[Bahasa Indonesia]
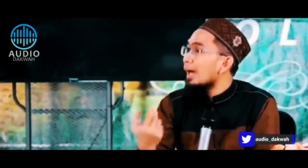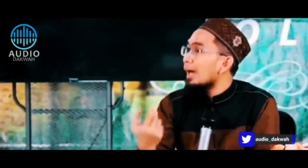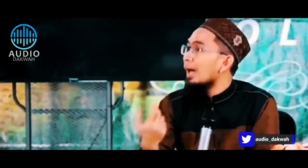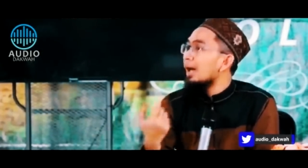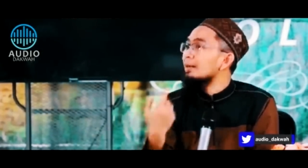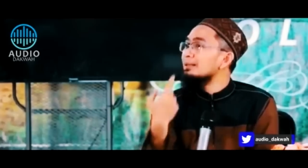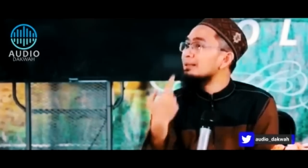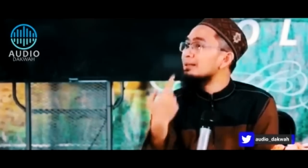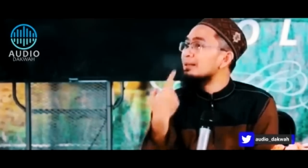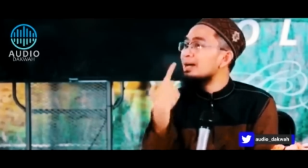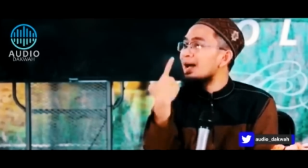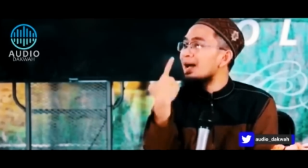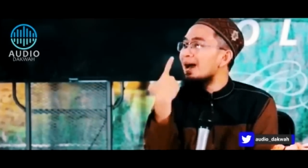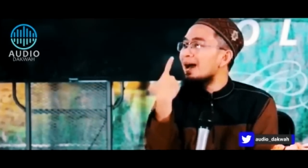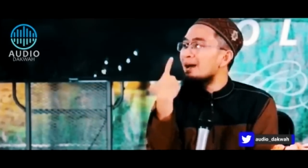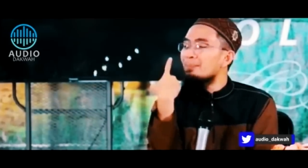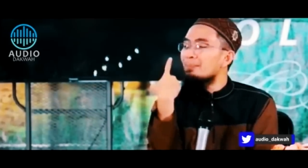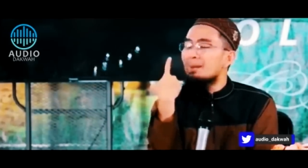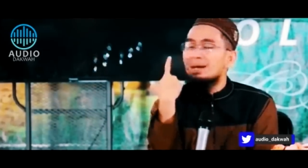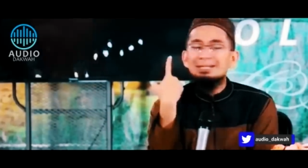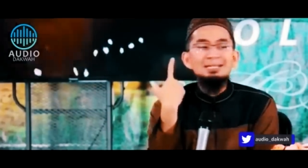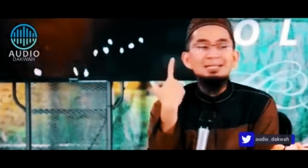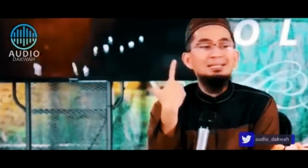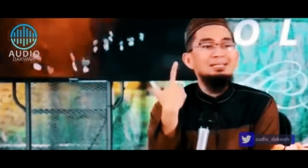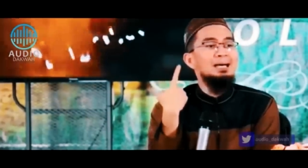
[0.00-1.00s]
Ada
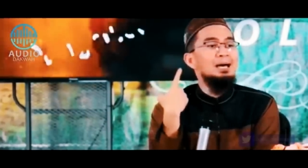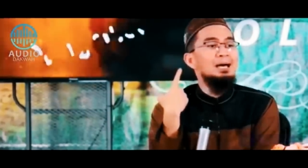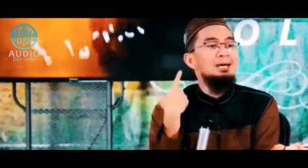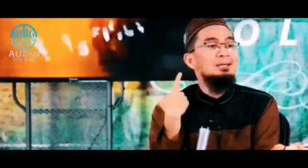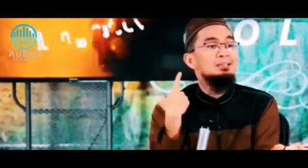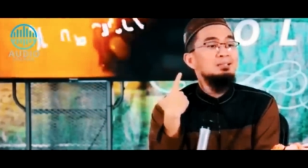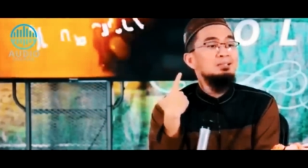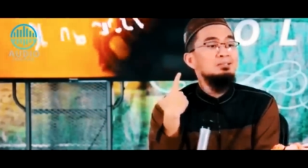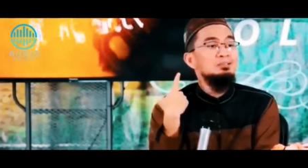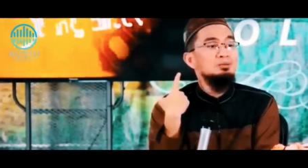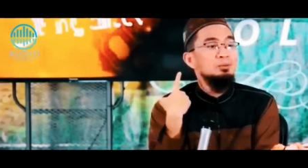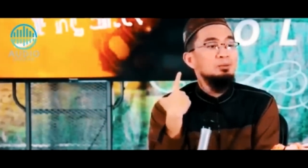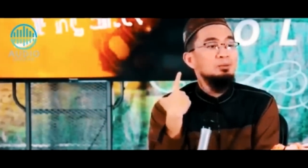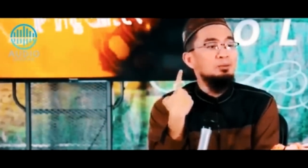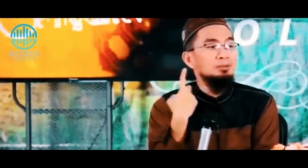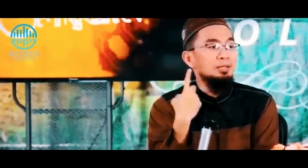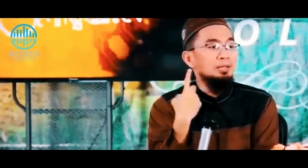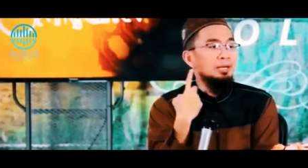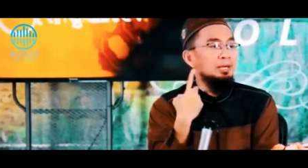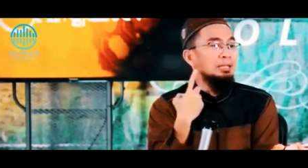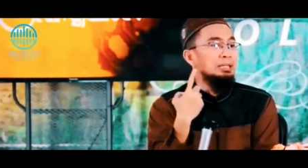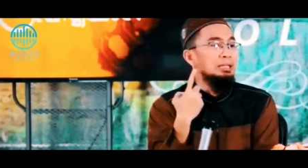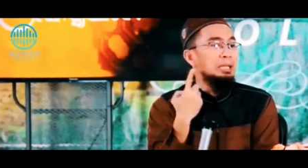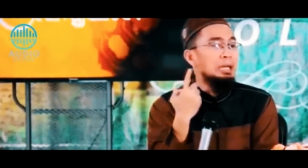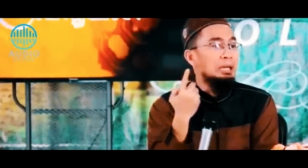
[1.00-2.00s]
amalan ahli
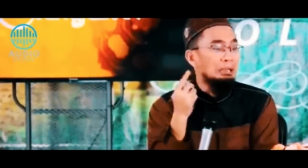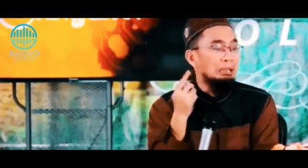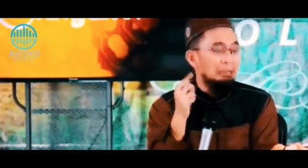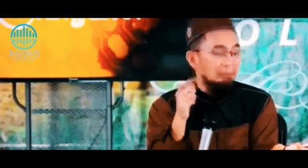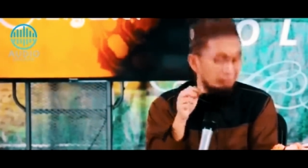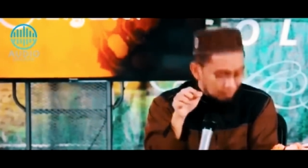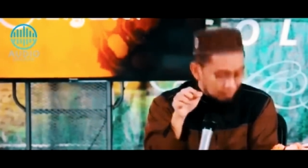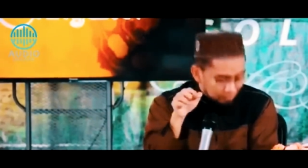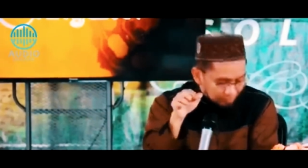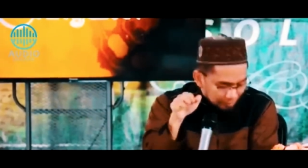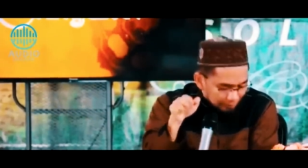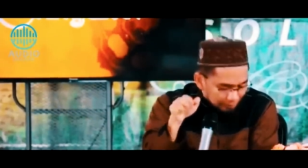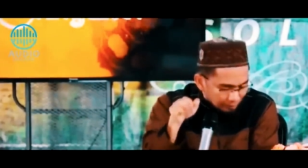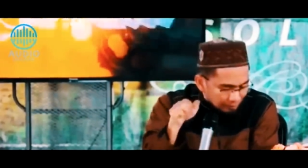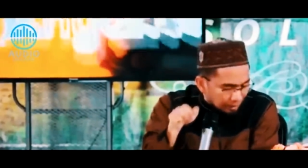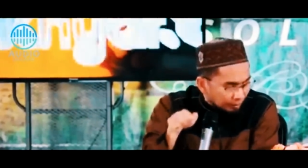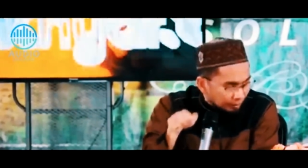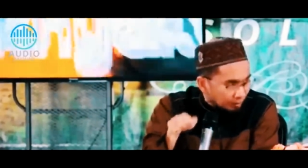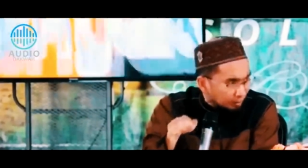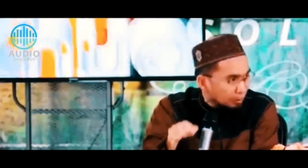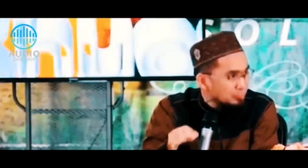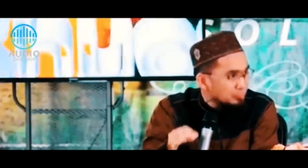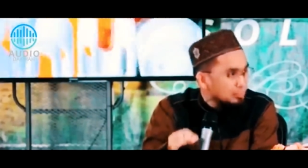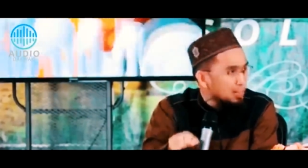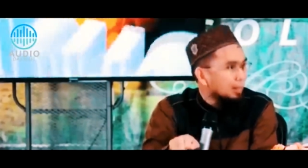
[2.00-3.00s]
surga yang kalau Anda
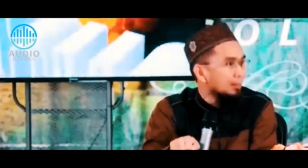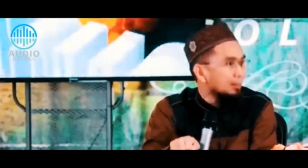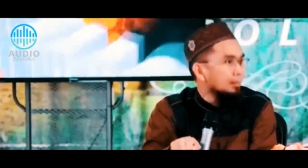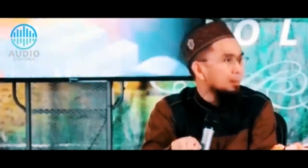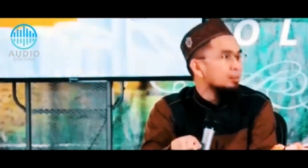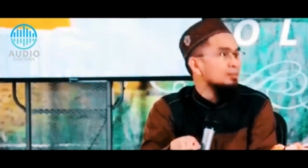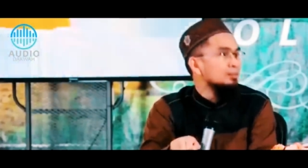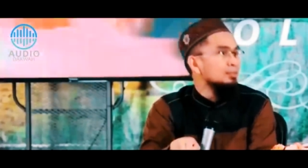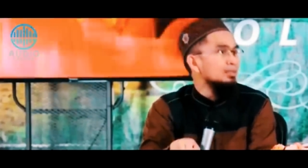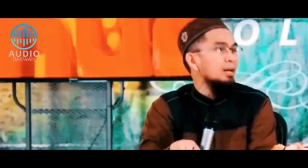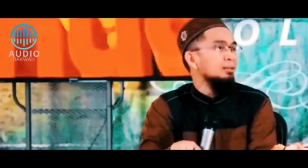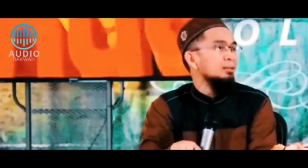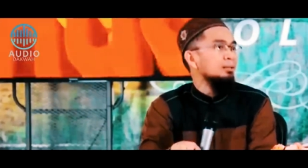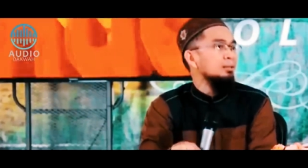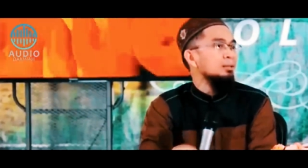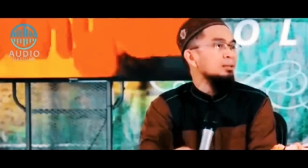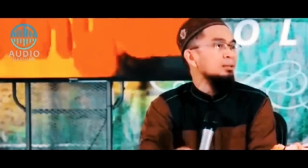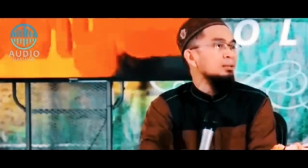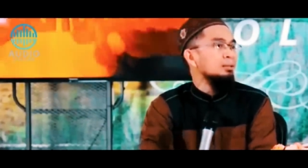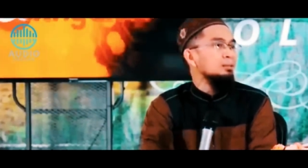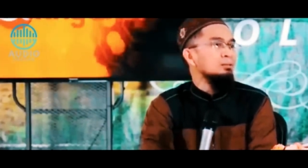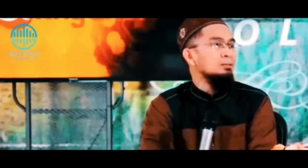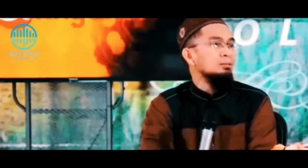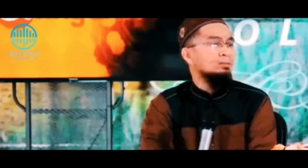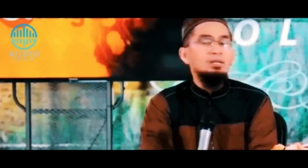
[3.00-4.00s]
kerjakan saat
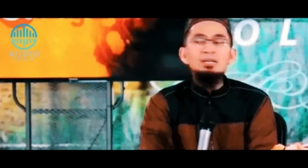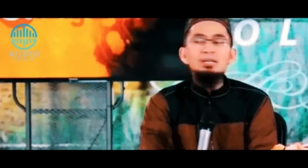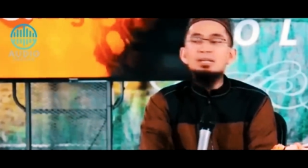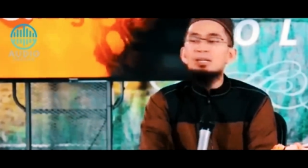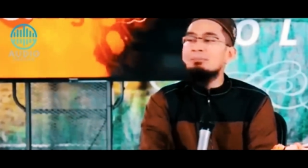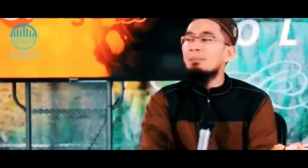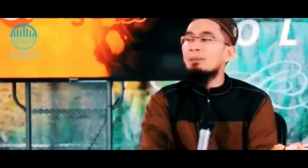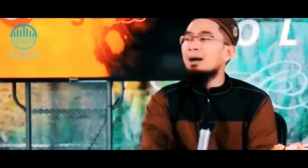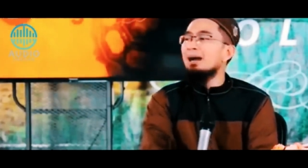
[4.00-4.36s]
itu,